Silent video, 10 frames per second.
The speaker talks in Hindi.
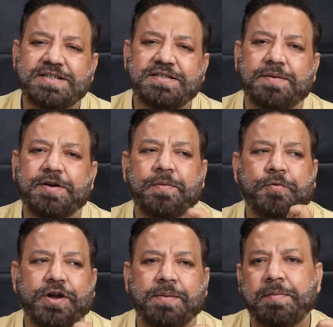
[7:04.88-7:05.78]
राजी साहिबा के
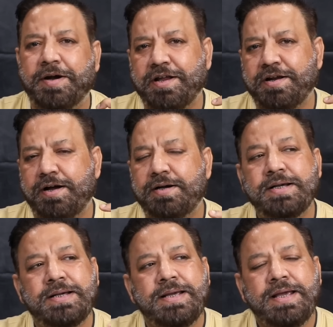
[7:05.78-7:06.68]
प्रोग्राम में बैठकर कहा
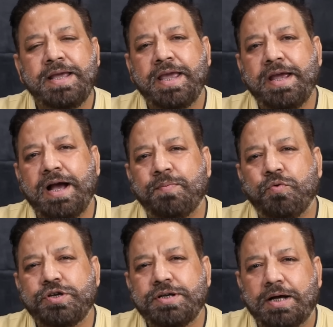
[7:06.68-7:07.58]
कि
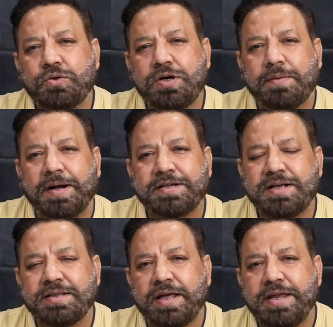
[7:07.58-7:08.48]
आपको याद होगा
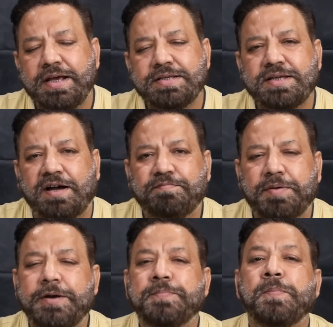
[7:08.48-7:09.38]
पाकिस्तान तहरीक इंसाफ पर